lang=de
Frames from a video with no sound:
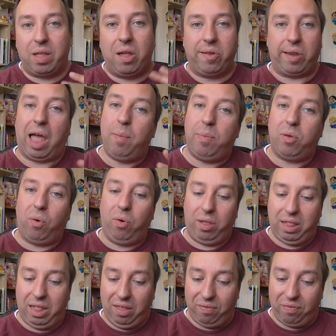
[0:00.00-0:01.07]
schreibe ich
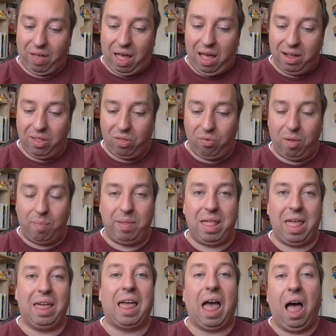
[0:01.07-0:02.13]
euch die Fragen zu dem
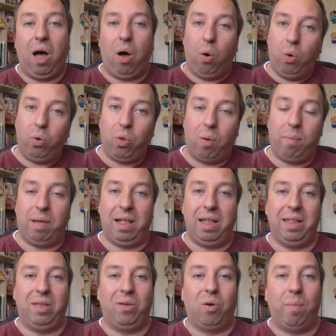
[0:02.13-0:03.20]
Tag auch nochmal
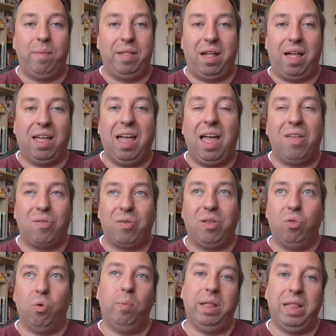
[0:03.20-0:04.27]
in die Kommentare. Also
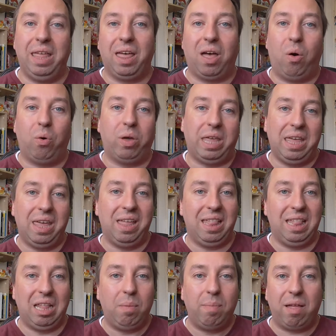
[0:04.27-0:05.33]
ich nominiere auch hier
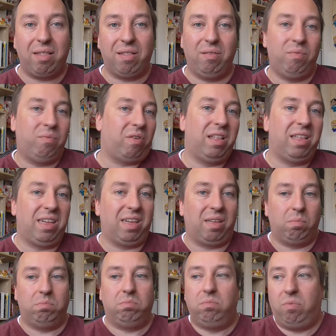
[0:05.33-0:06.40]
niemanden, weil ich
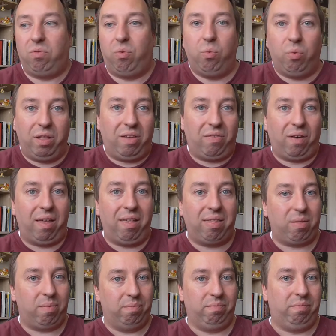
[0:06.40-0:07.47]
so nicht
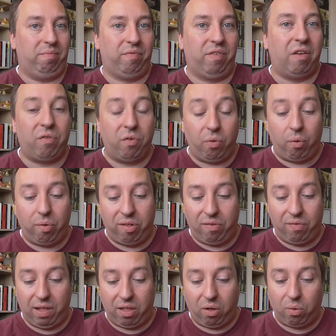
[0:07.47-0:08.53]
weiß, wer von euch
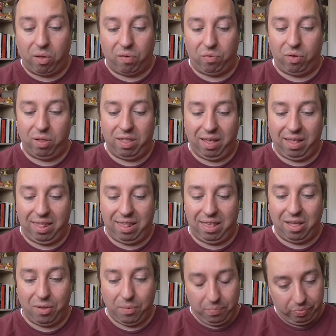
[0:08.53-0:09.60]
sich vielleicht auch dafür
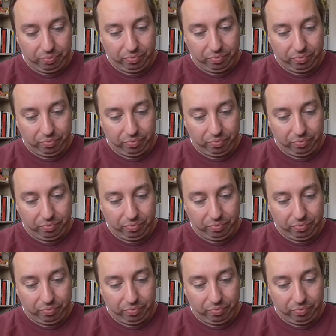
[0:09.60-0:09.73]
interessiert.